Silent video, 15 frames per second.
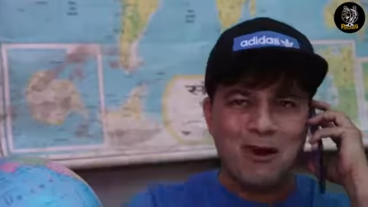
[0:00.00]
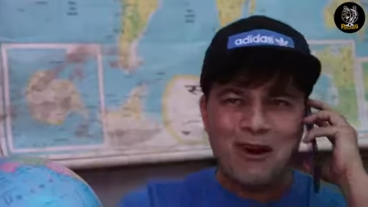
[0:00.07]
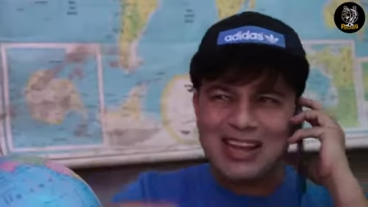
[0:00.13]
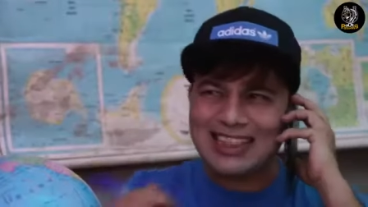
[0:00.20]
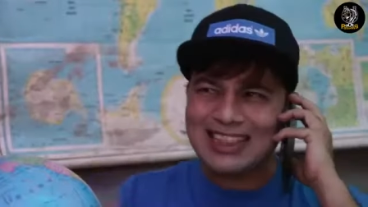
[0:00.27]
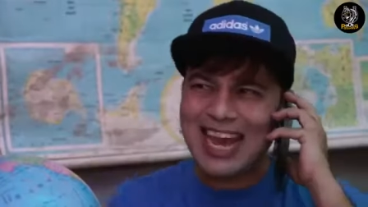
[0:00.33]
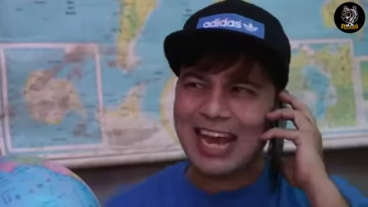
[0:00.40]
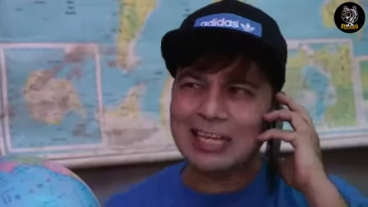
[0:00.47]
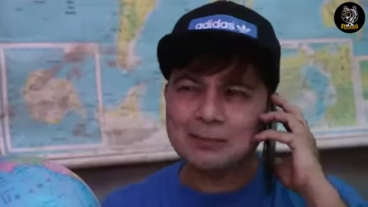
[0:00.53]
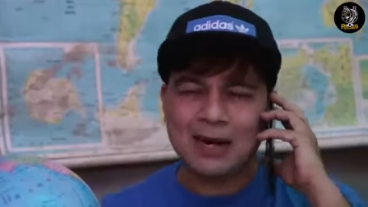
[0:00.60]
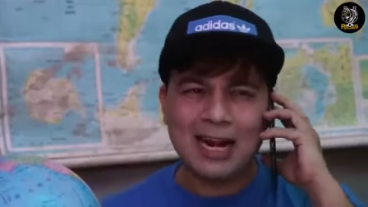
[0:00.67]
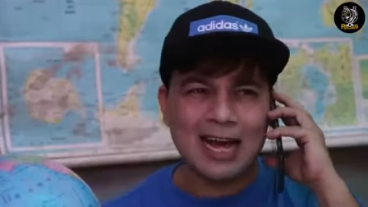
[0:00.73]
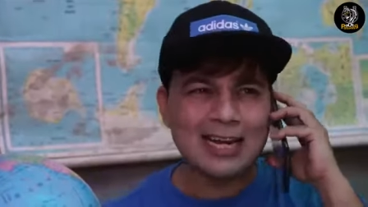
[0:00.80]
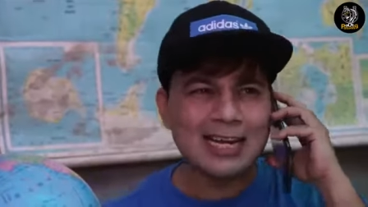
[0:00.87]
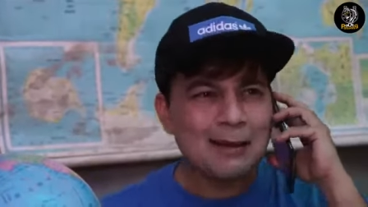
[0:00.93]
मो इतिहास
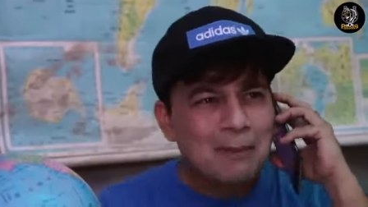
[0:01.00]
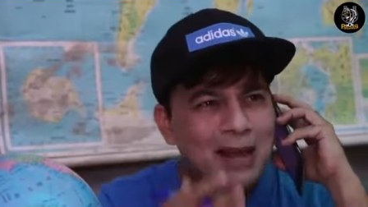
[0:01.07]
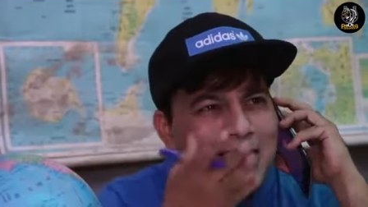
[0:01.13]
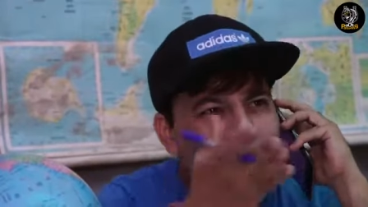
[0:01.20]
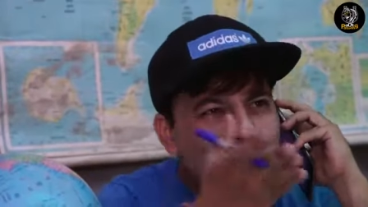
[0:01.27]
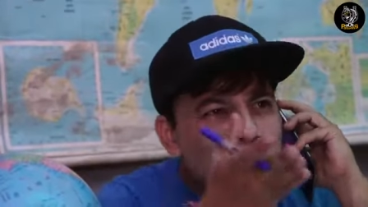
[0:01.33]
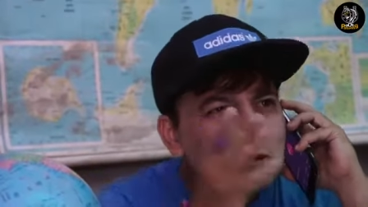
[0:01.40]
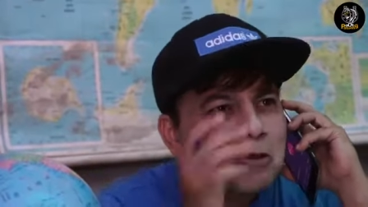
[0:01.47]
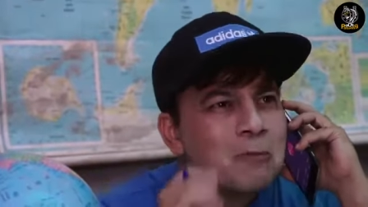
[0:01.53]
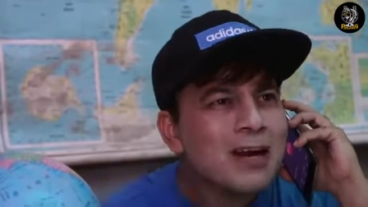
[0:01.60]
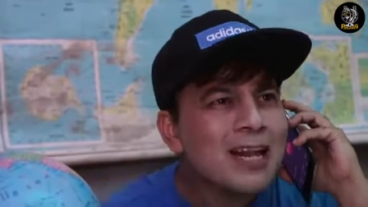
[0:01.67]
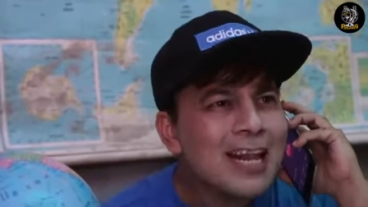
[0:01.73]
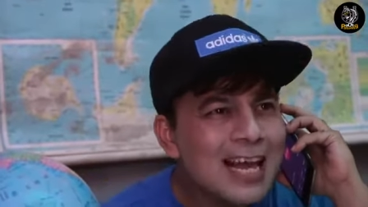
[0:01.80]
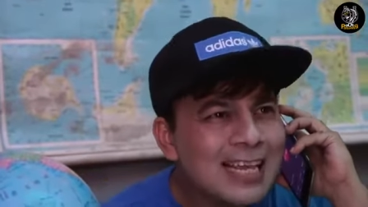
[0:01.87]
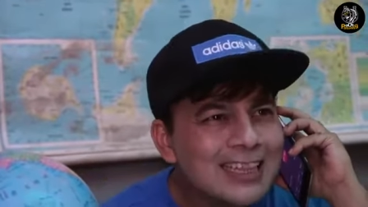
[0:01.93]
पढ़ा रही है पहले खुद तो
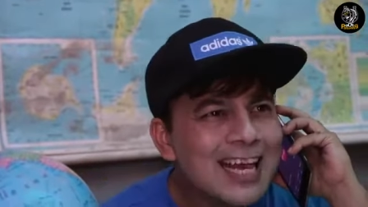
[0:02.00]
पढ़ ला